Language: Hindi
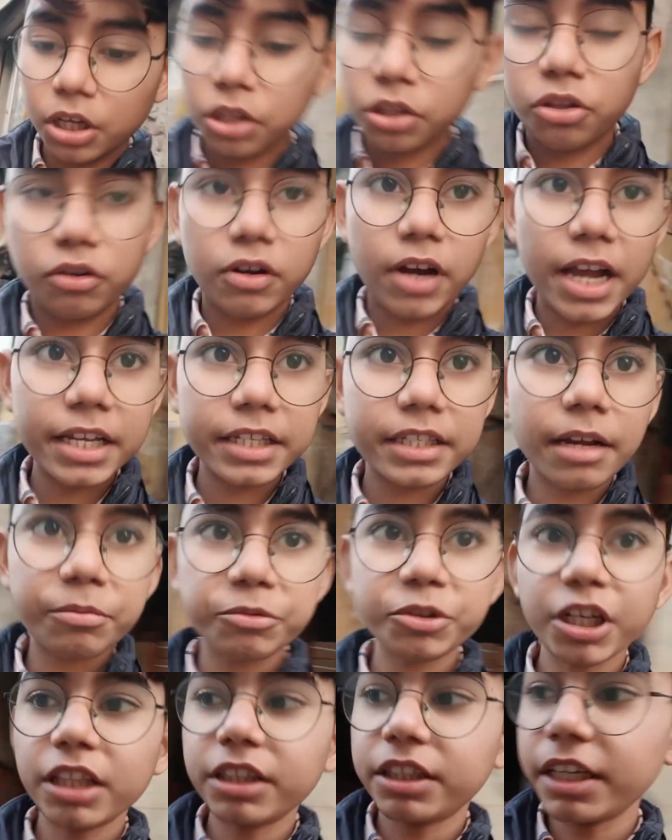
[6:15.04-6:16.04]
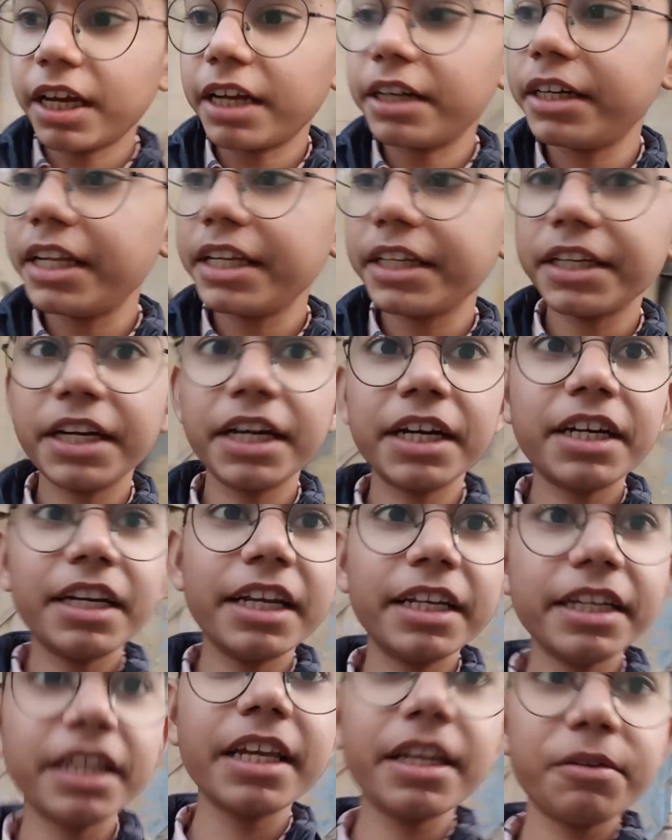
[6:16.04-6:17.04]
तो गाइज अब चलते हैं अंडे क्रेट
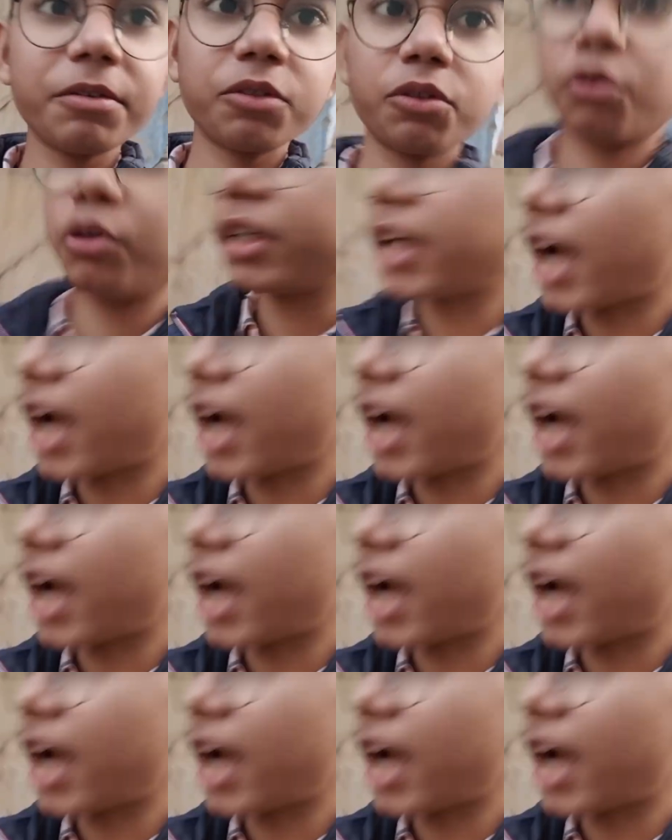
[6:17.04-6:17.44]
लेने थोड़ी